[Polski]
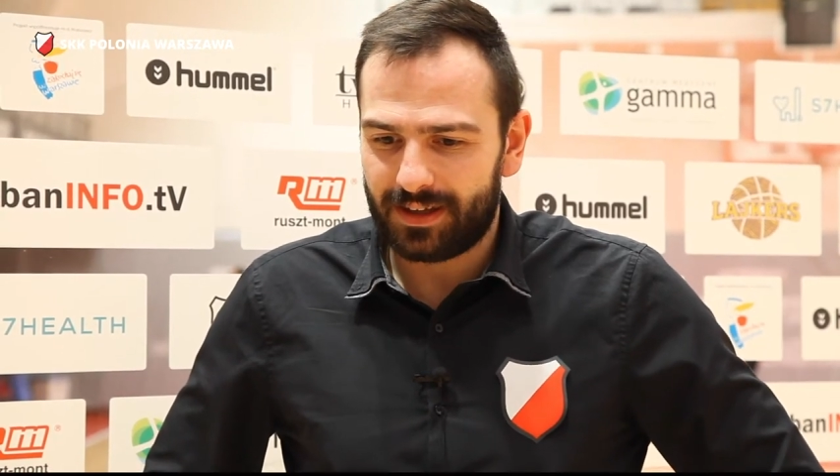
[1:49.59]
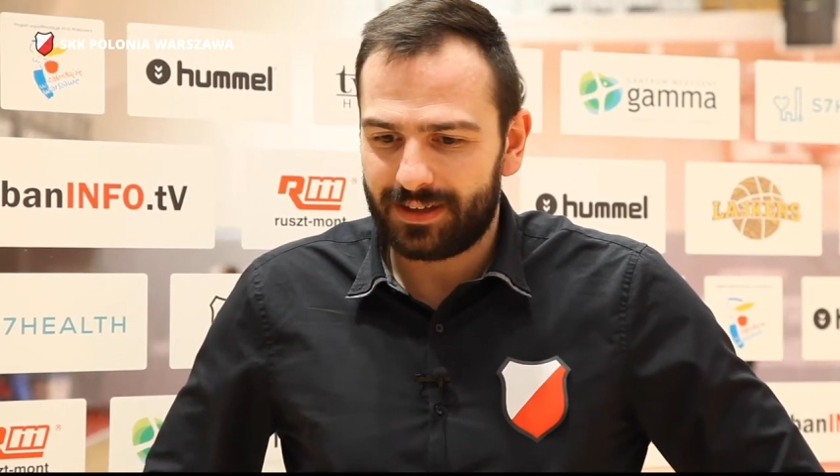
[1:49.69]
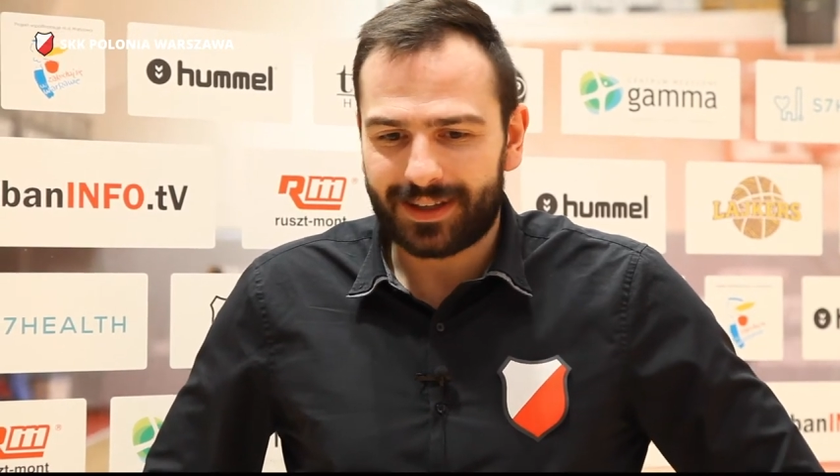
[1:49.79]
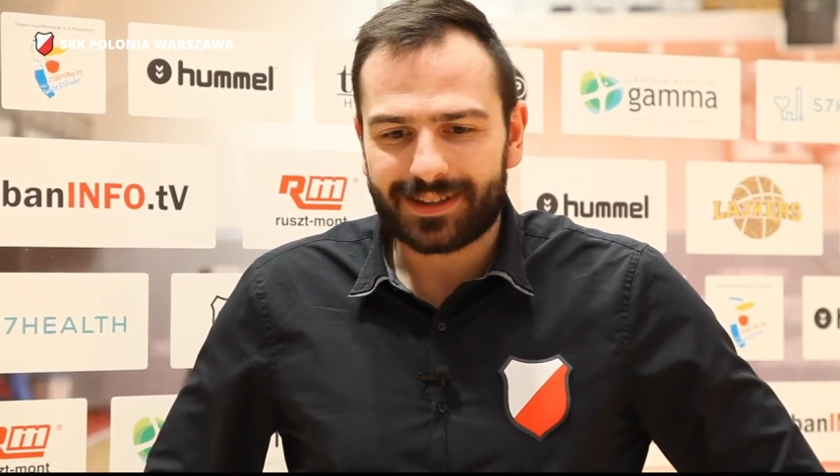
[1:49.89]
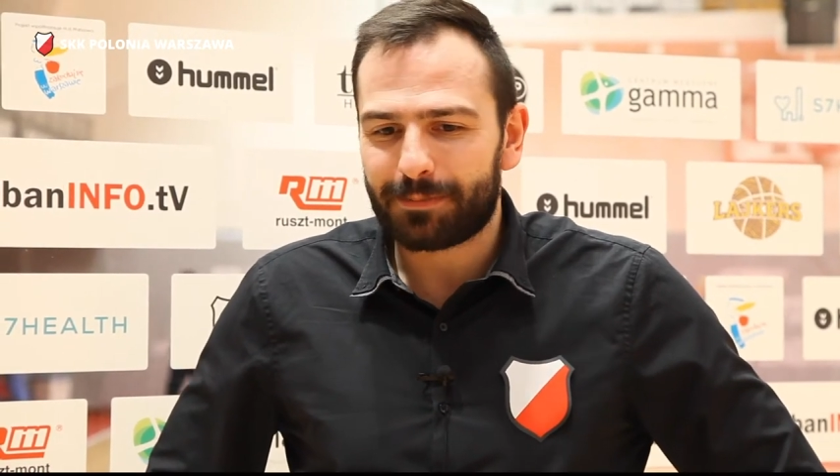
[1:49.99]
I
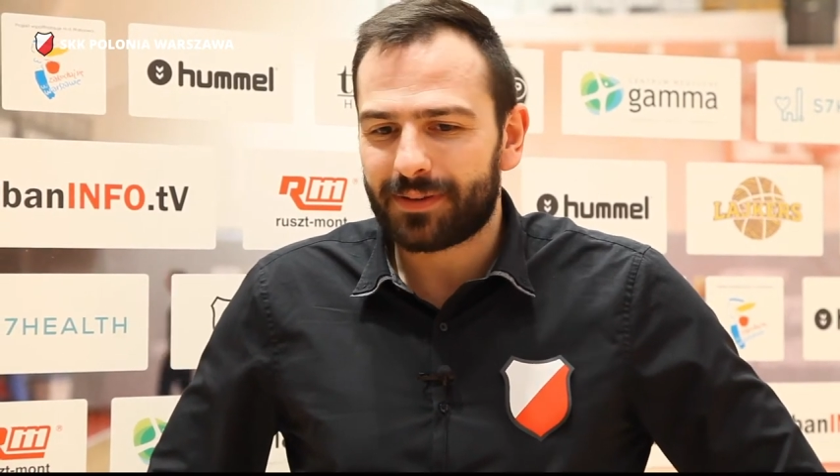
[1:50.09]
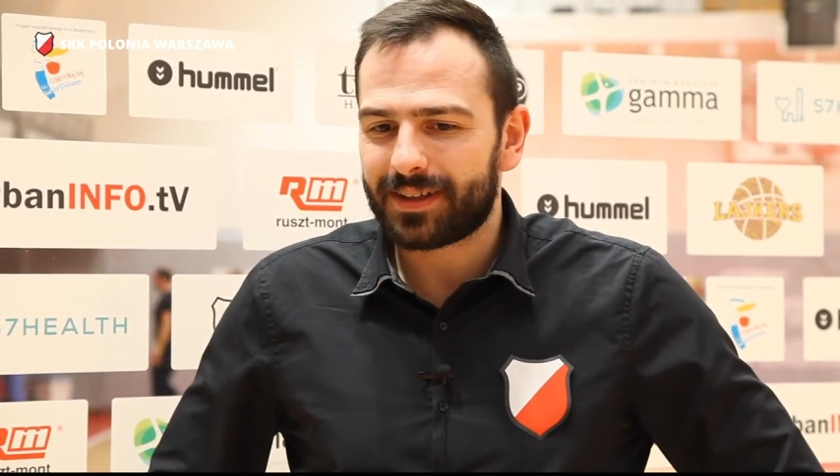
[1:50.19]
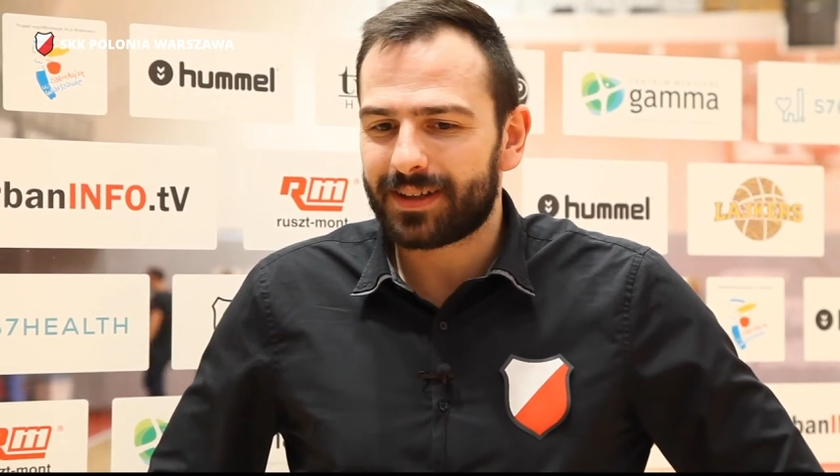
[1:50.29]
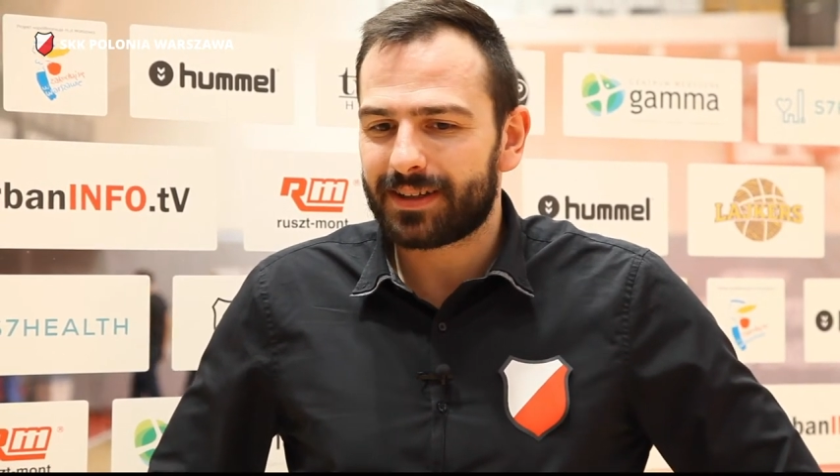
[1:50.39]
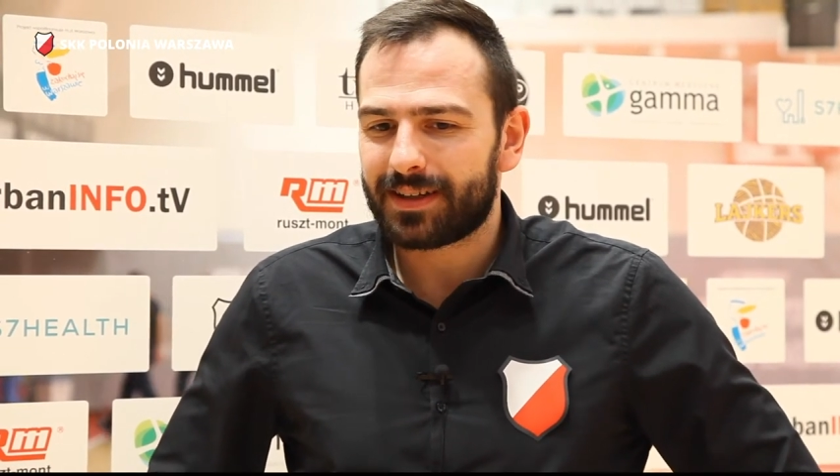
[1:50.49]
tak
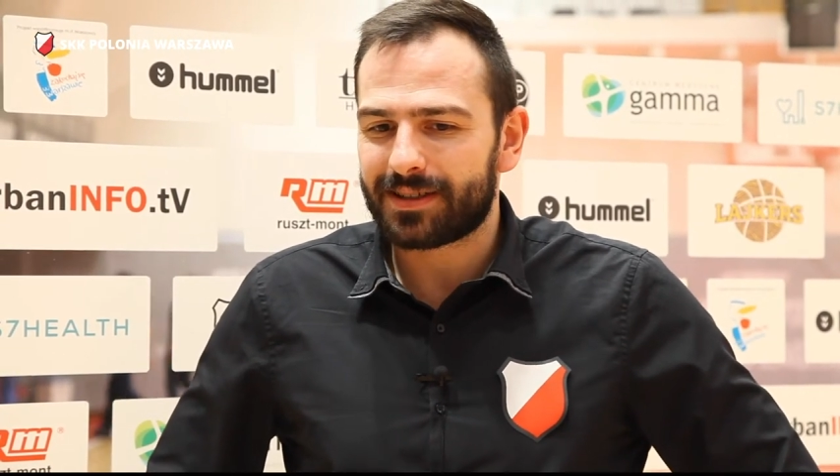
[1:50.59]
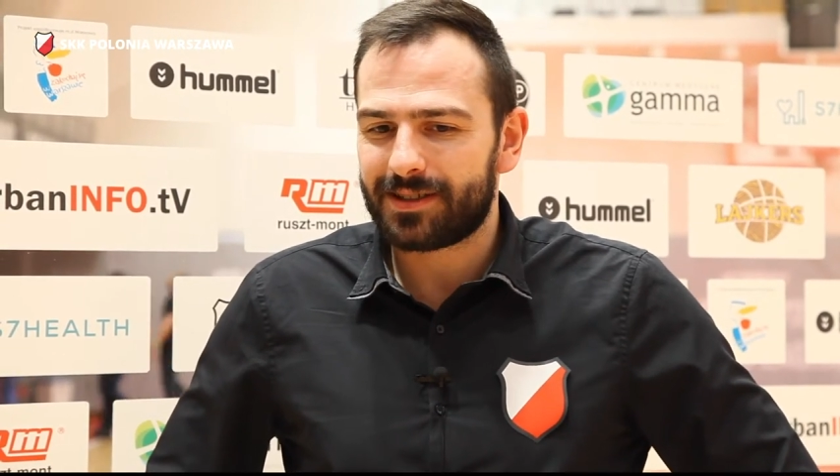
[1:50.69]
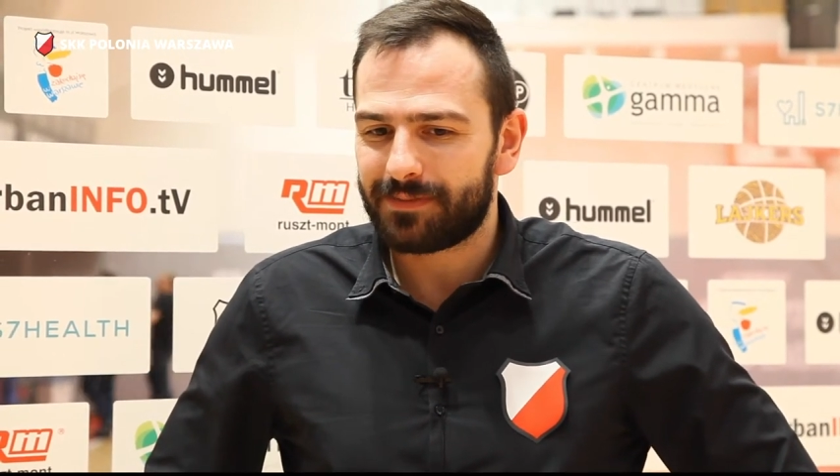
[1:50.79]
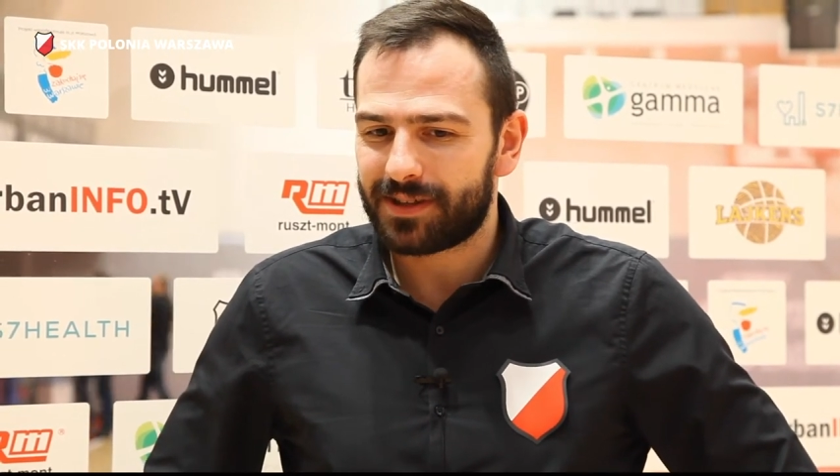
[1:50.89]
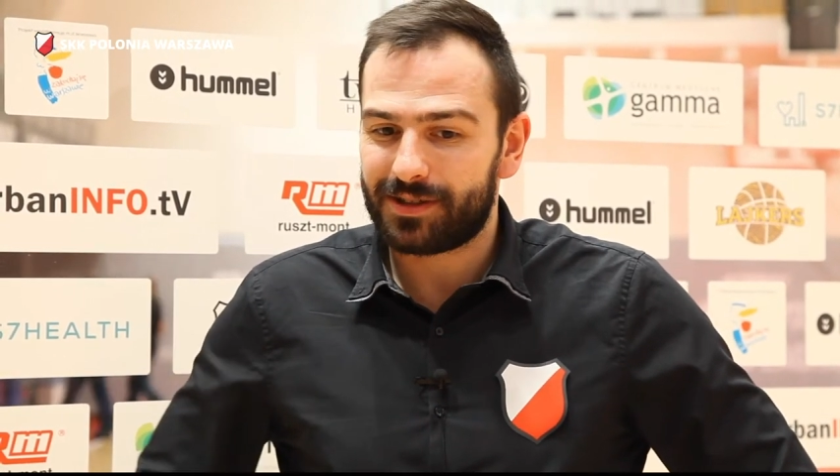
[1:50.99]
naprawdę
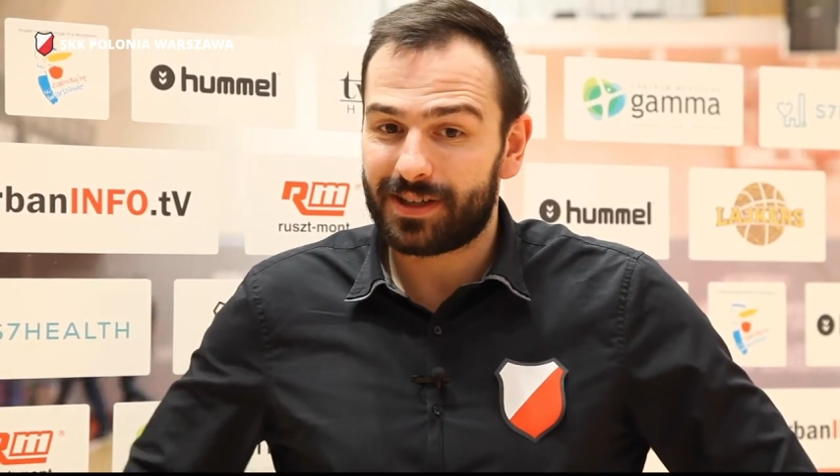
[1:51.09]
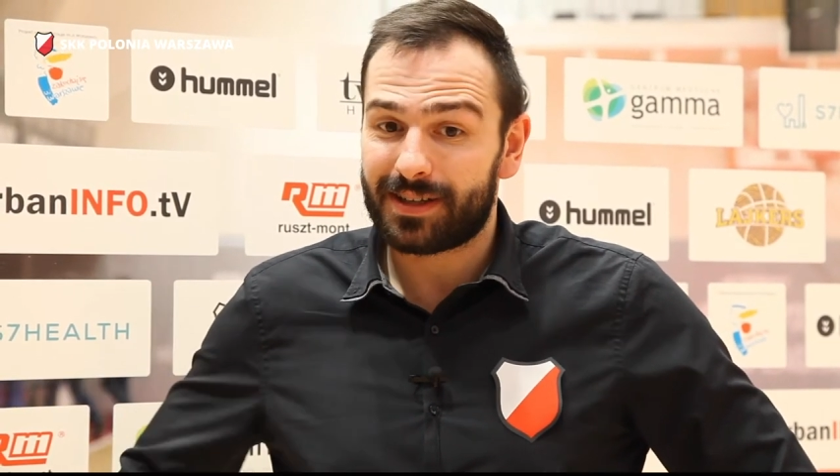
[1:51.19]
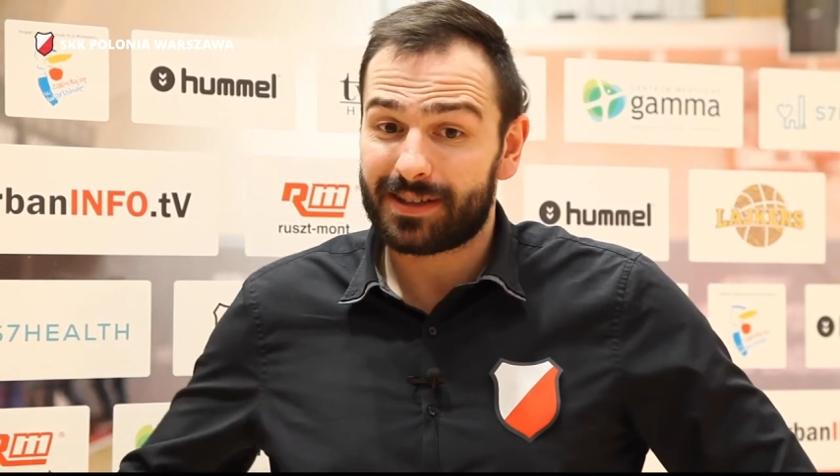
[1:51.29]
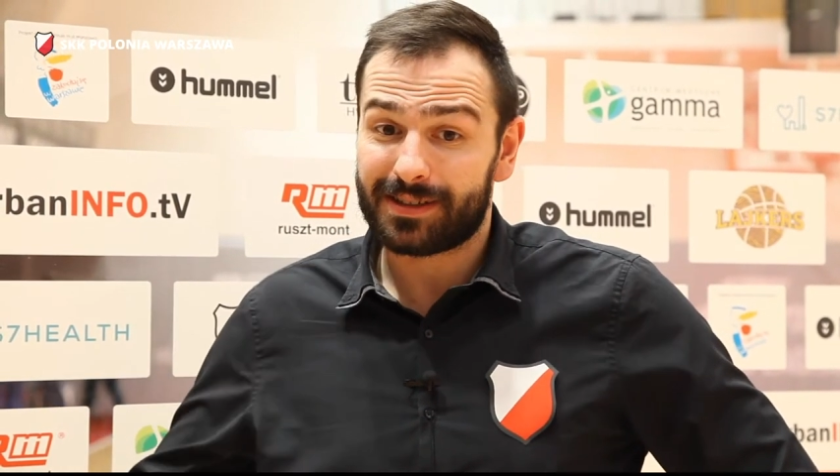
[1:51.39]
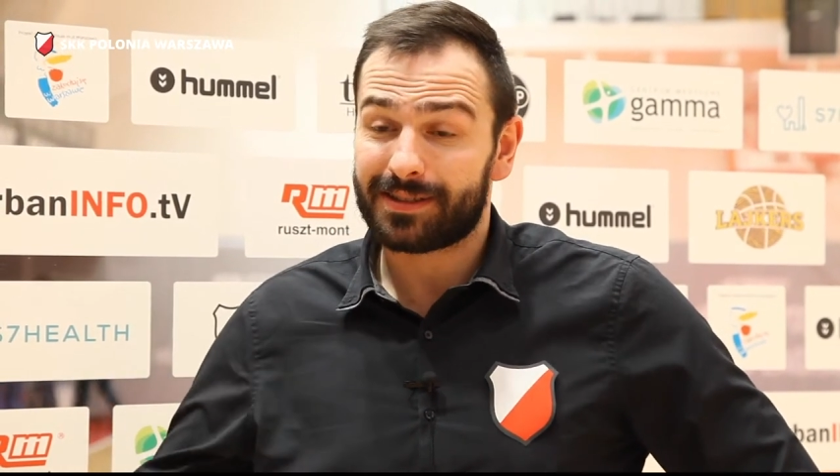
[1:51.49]
każdy mecz, gdzie